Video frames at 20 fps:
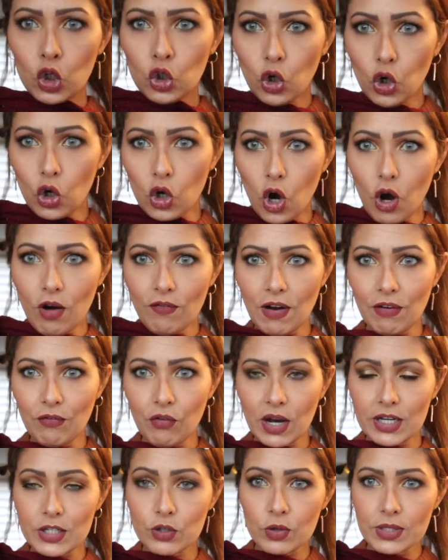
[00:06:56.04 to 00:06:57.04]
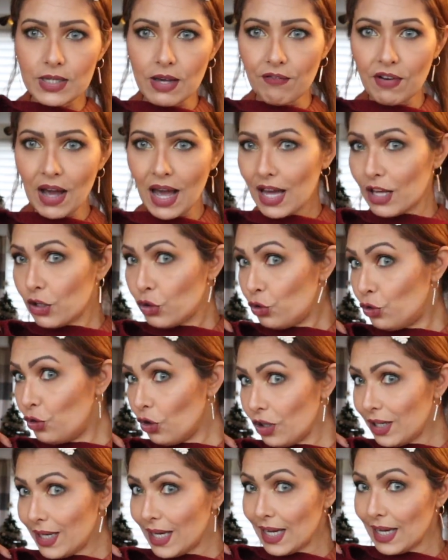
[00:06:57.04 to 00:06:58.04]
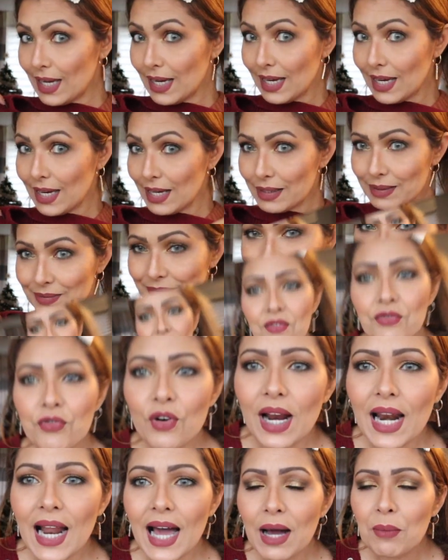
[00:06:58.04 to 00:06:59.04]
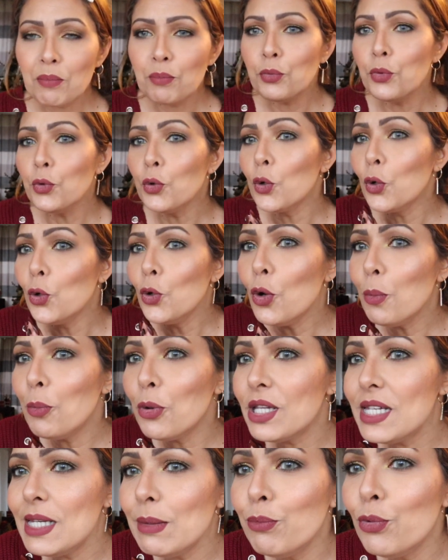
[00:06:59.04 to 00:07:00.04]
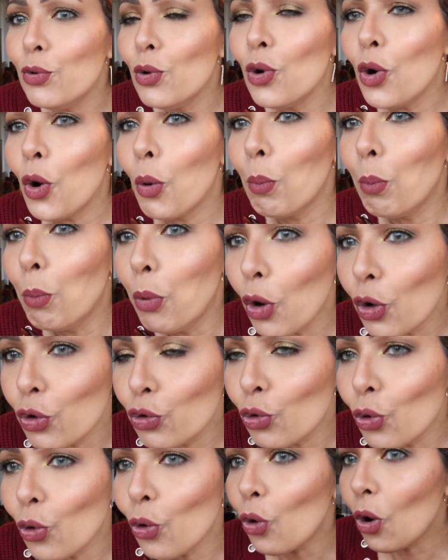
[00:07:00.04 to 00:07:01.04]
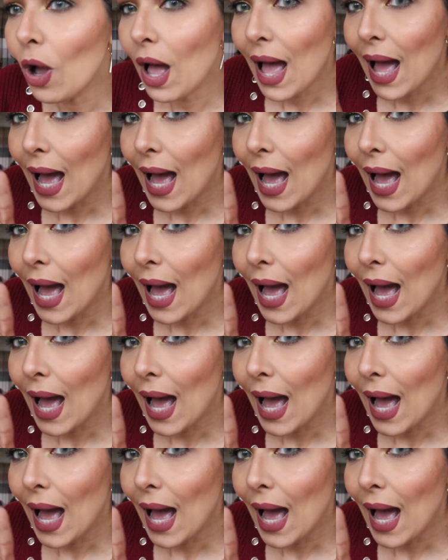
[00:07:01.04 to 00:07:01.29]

Donc on va voir ce que ça va donner. Et voilà pour le petit pull bordeaux.